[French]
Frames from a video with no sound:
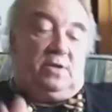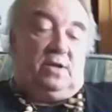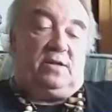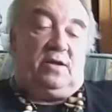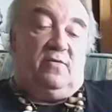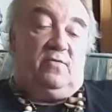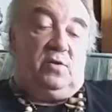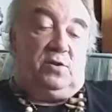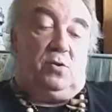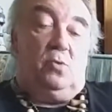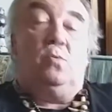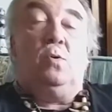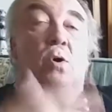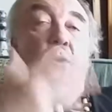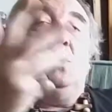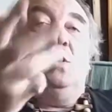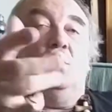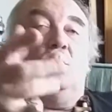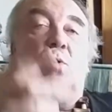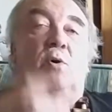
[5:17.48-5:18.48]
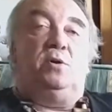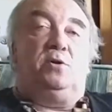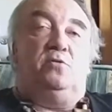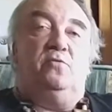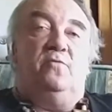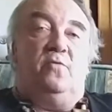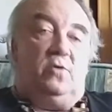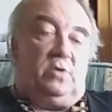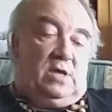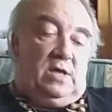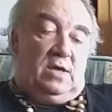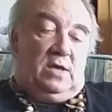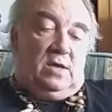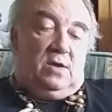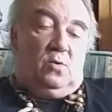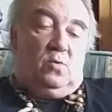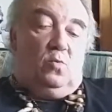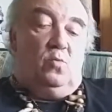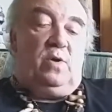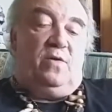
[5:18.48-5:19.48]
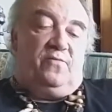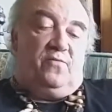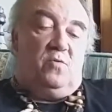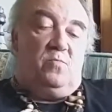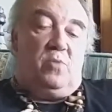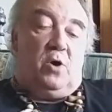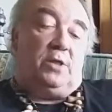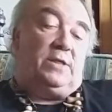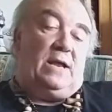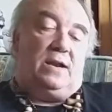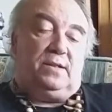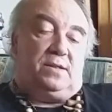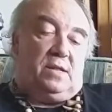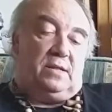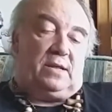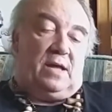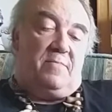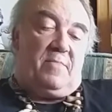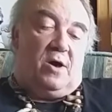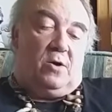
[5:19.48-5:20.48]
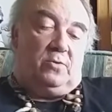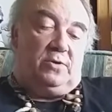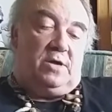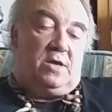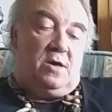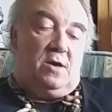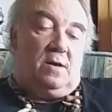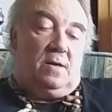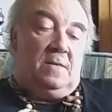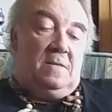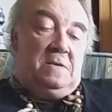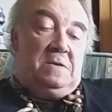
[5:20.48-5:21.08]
interventions, souvent qui, où il fout le bordel, c'est très marrant d'ailleurs.